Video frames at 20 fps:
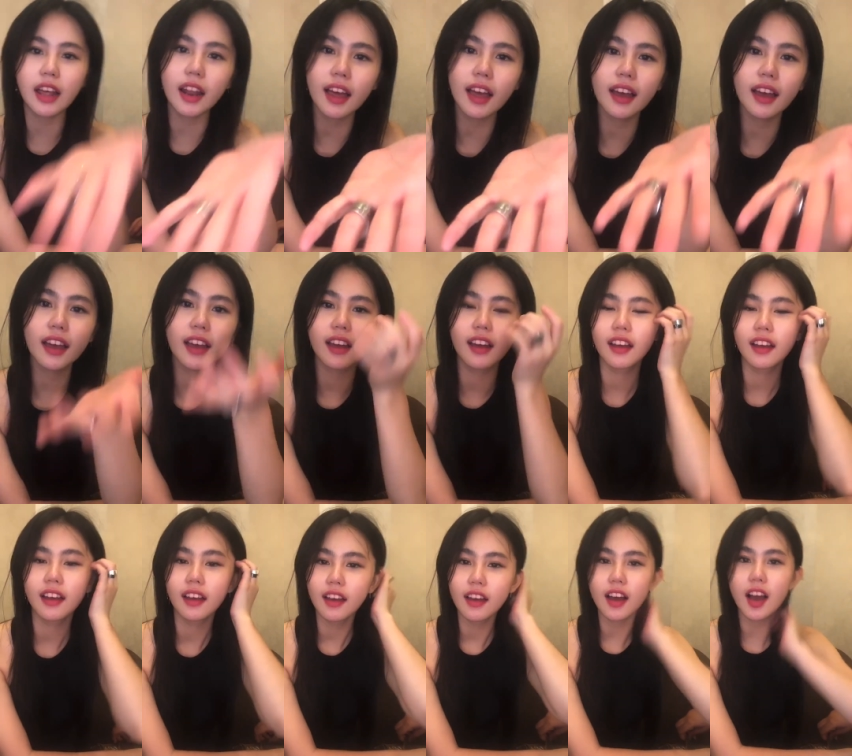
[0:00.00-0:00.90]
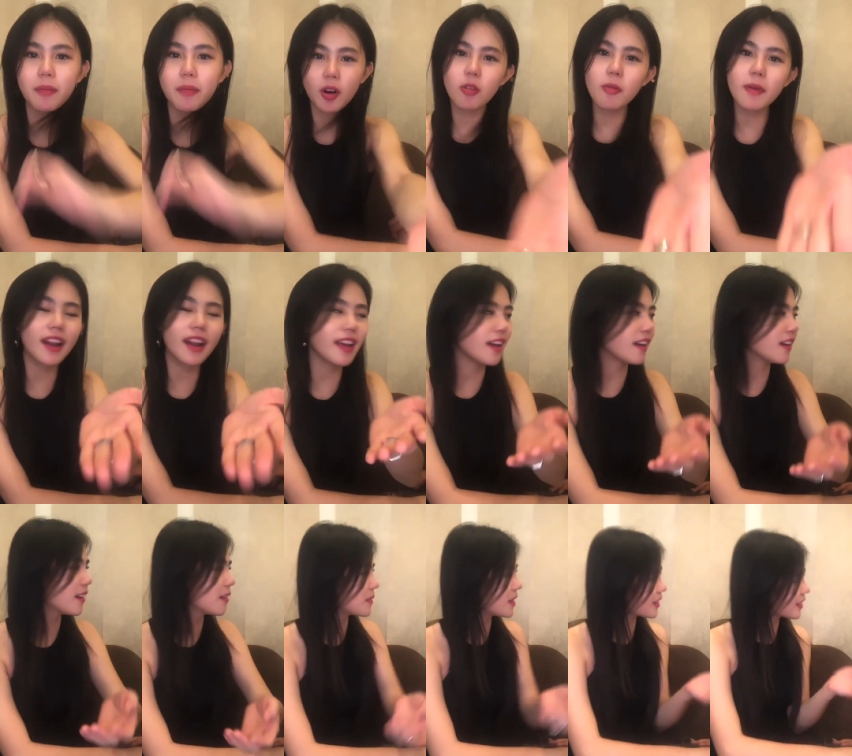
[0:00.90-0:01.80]
Nalai. Aku aku mana?
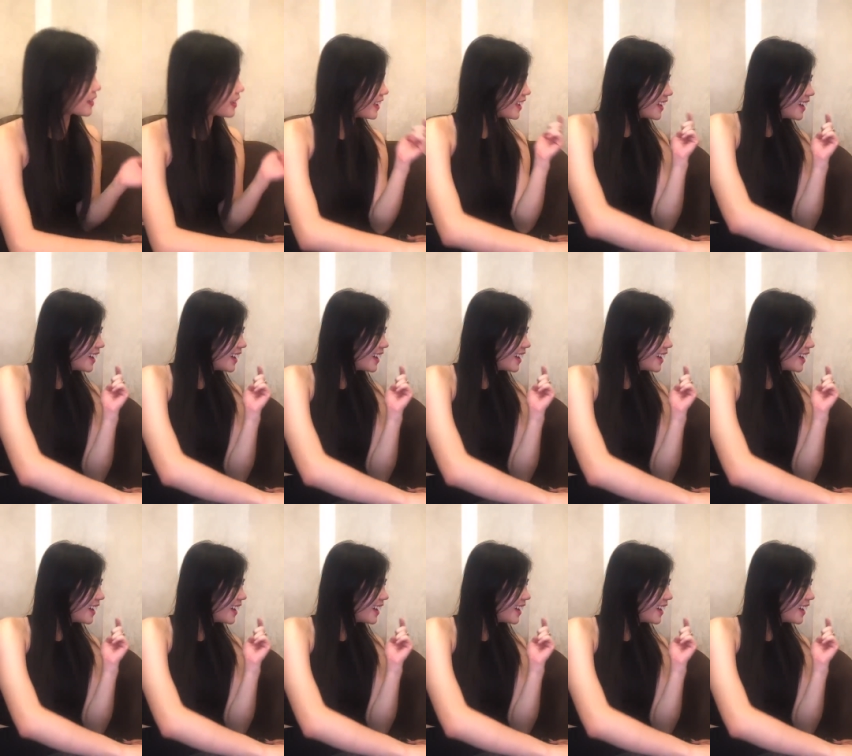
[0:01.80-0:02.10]
Bener ya?